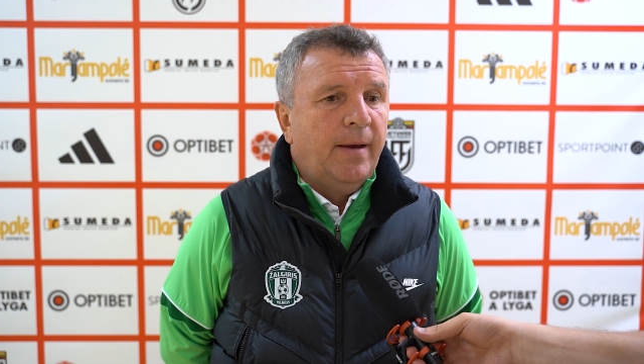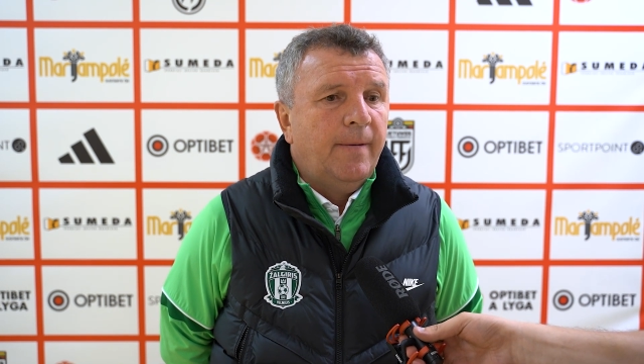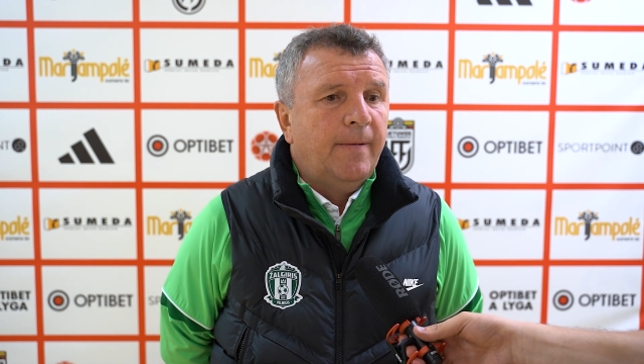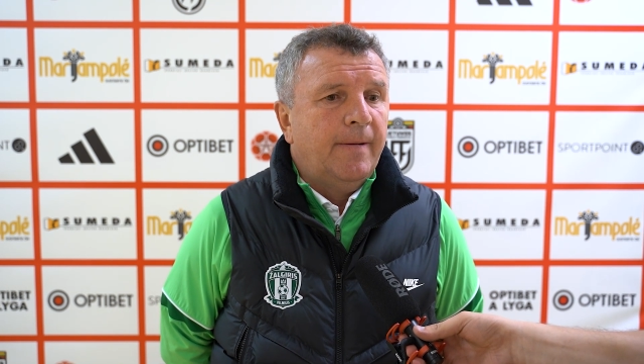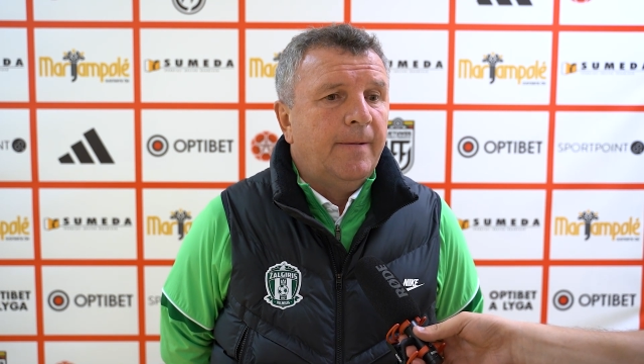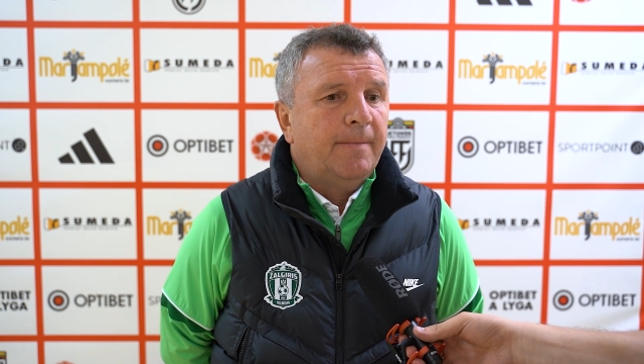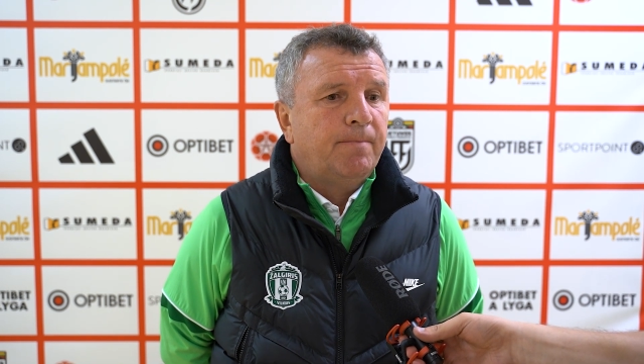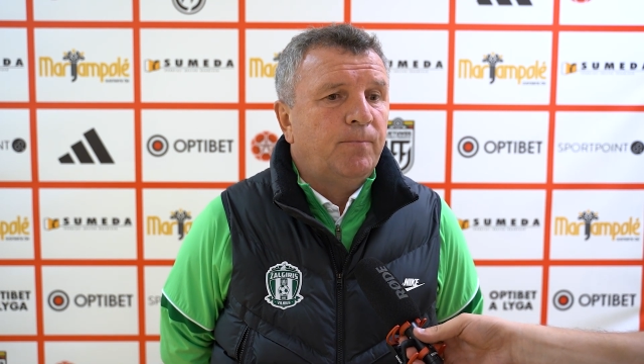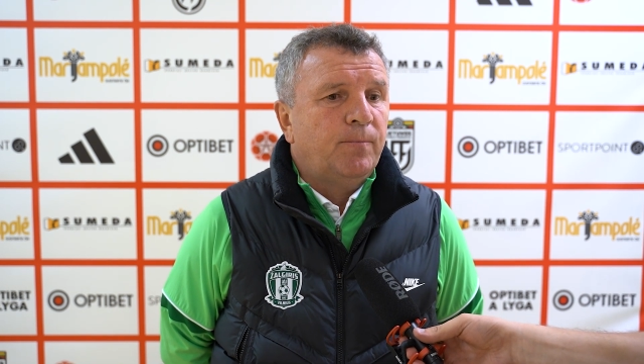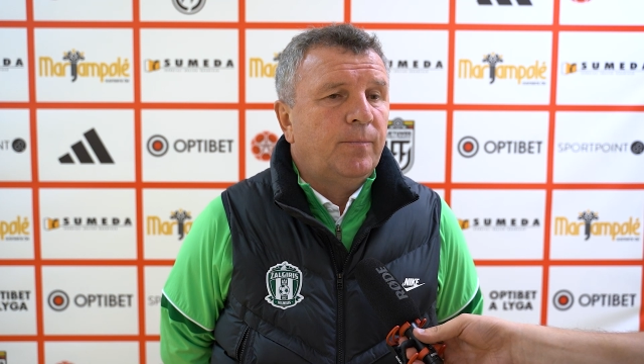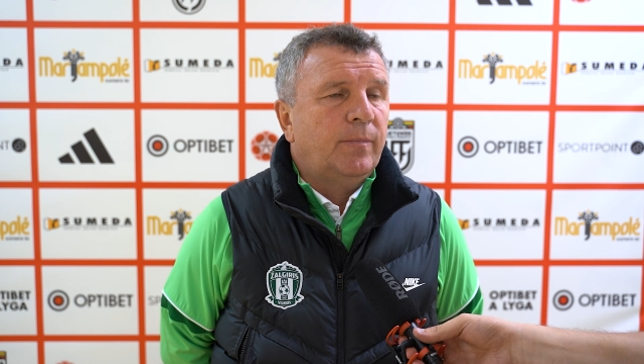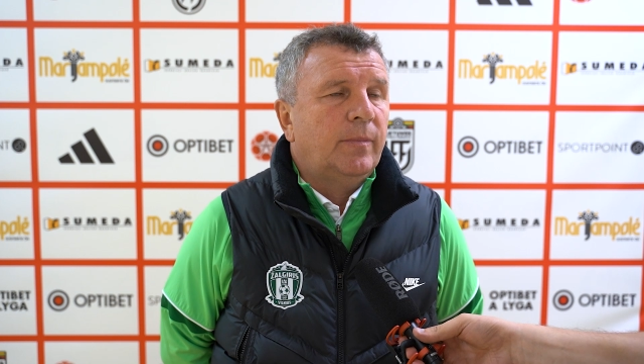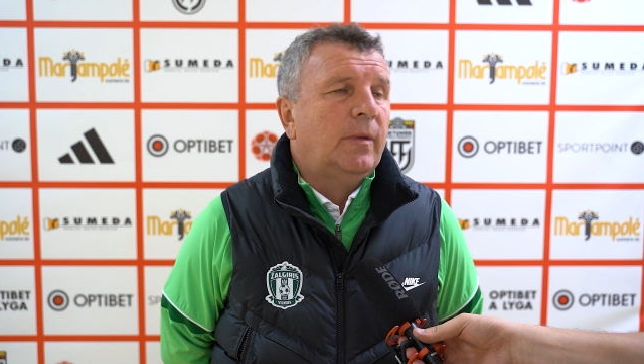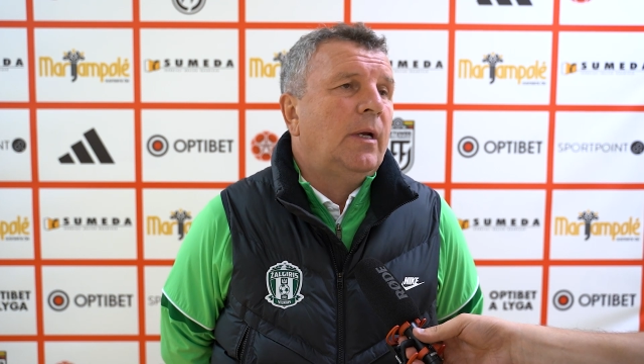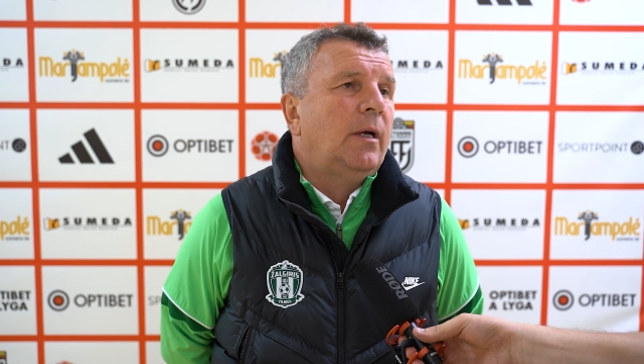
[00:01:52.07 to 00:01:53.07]

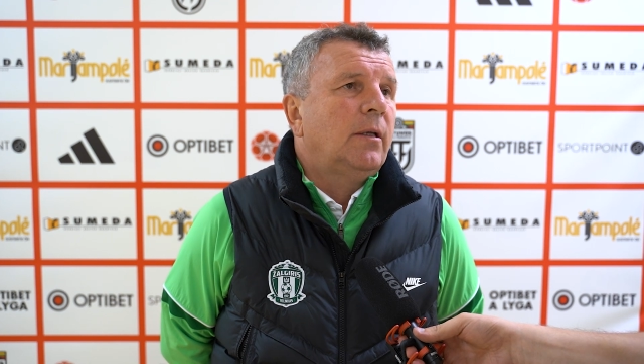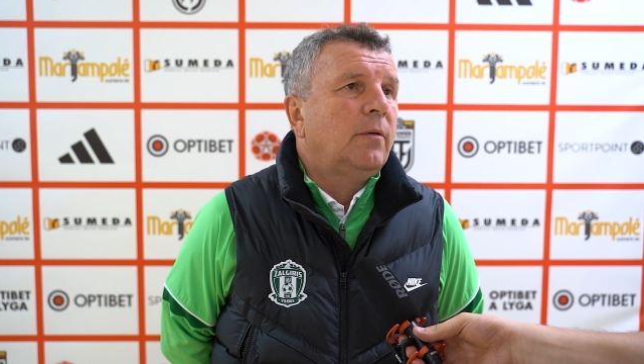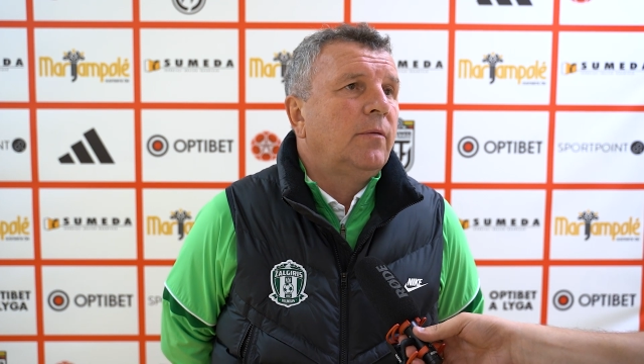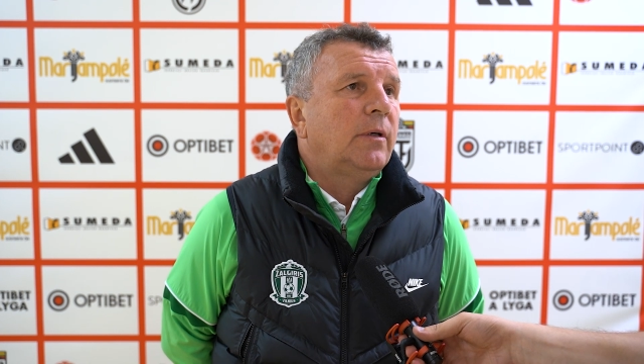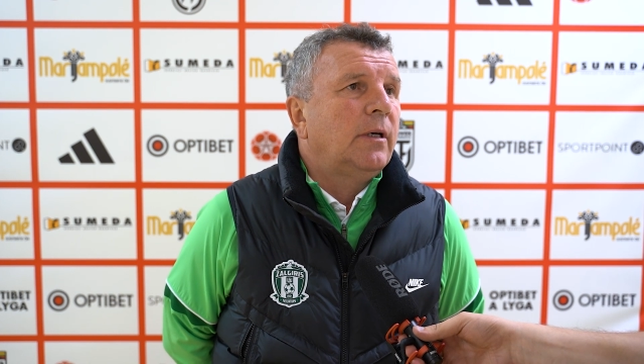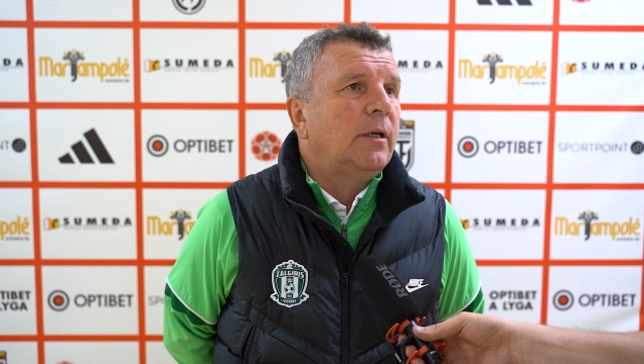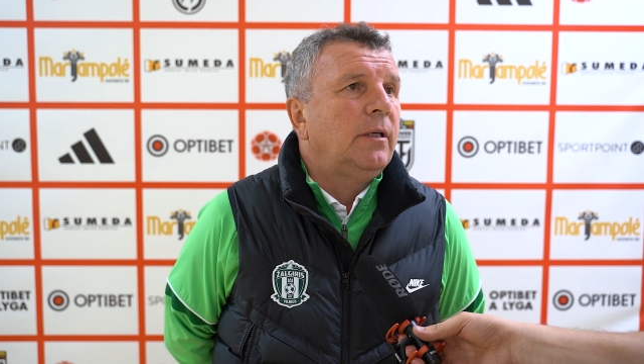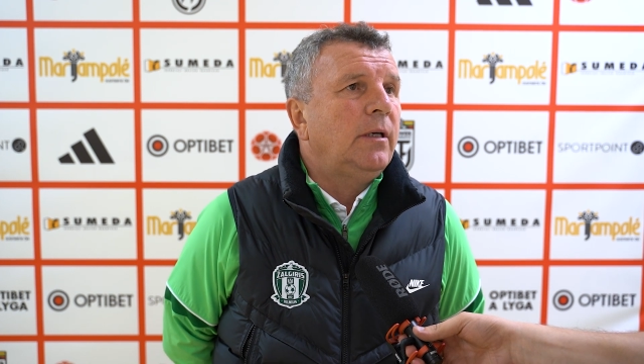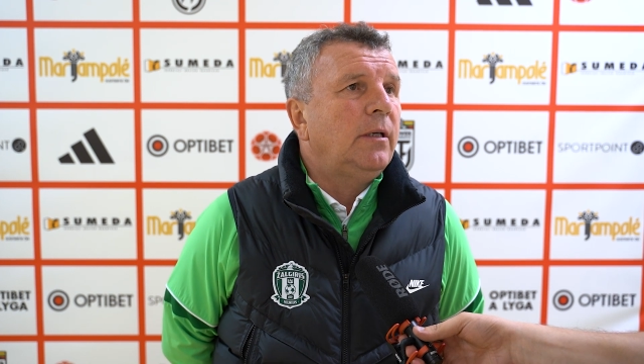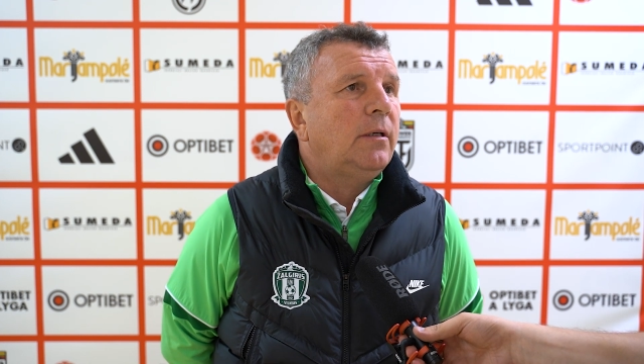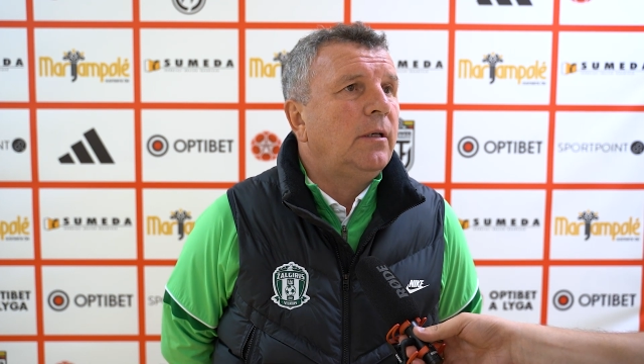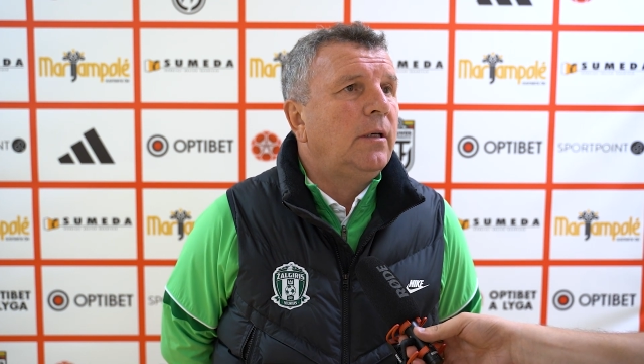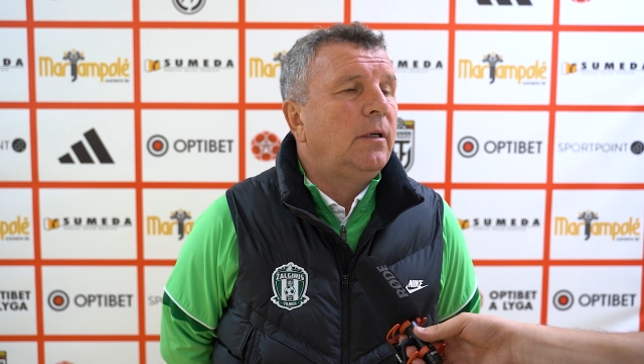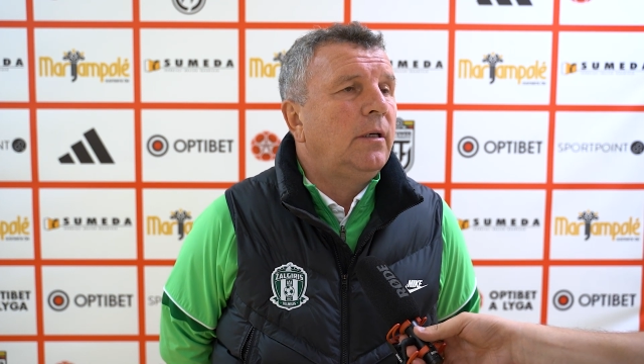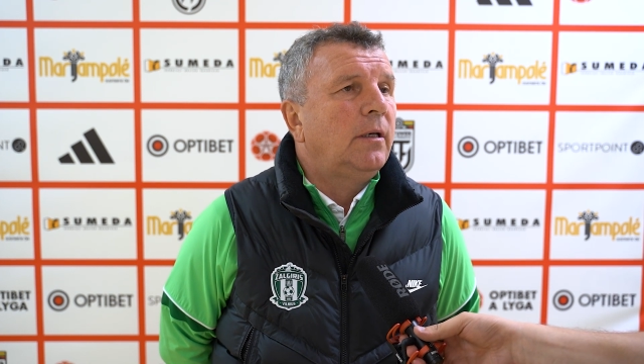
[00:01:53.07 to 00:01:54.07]
Эм, надо выходить
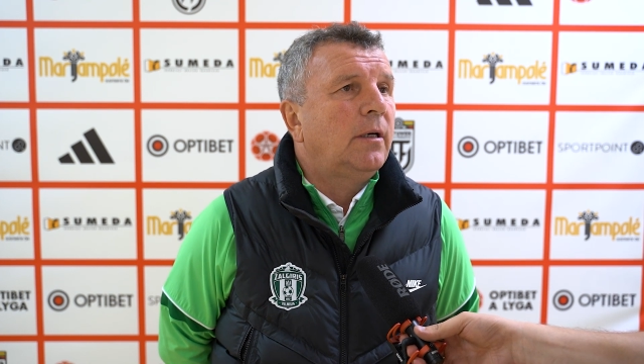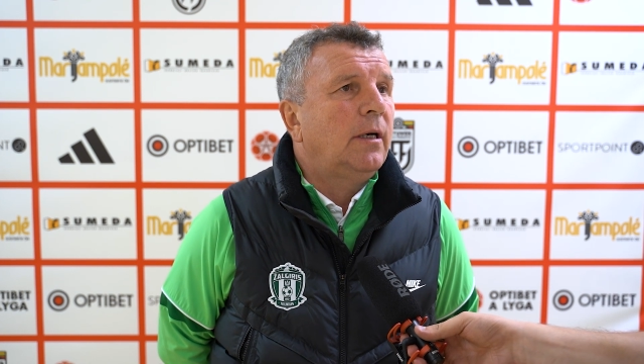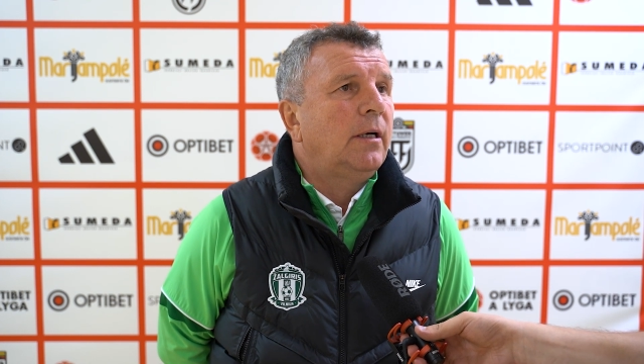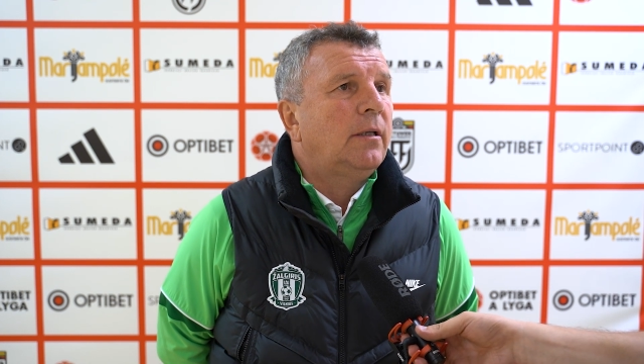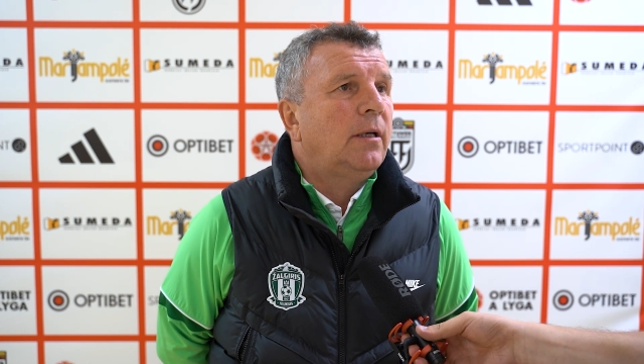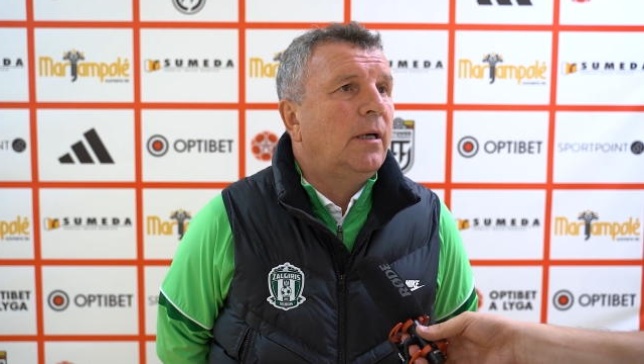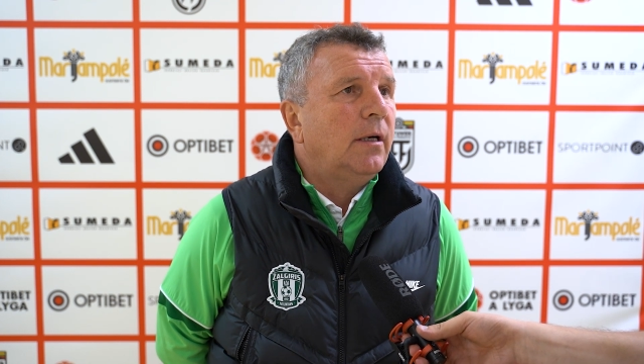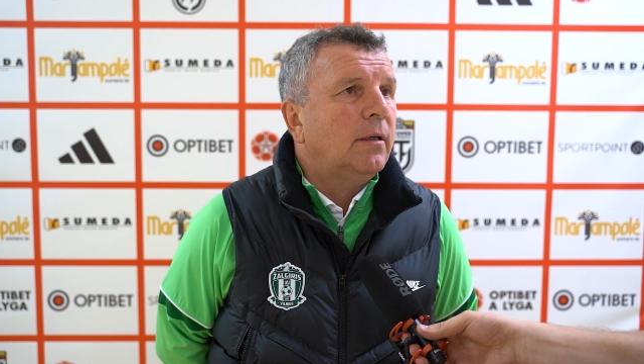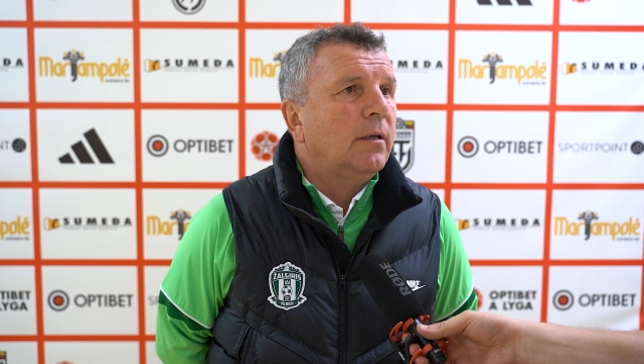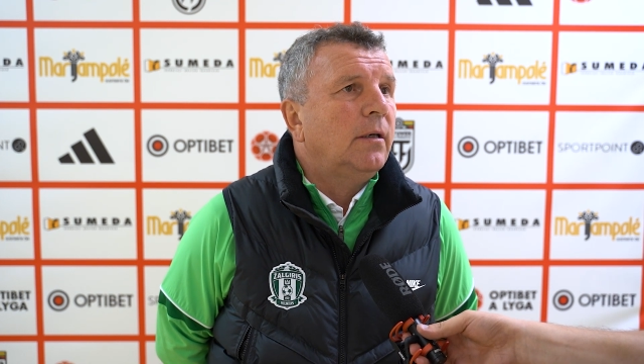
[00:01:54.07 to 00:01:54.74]
и играть так,